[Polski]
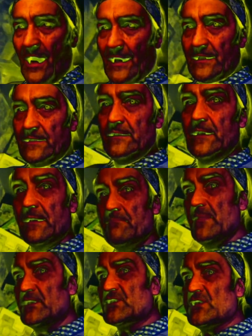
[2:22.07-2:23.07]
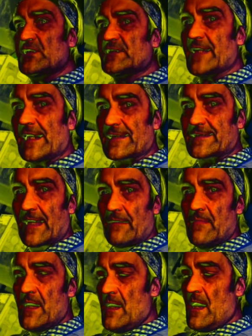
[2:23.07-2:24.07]
słuchaj i myśl
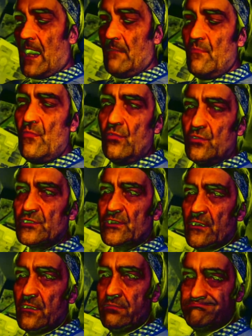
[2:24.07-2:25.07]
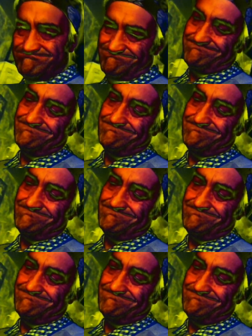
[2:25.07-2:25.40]
sercem, a mózg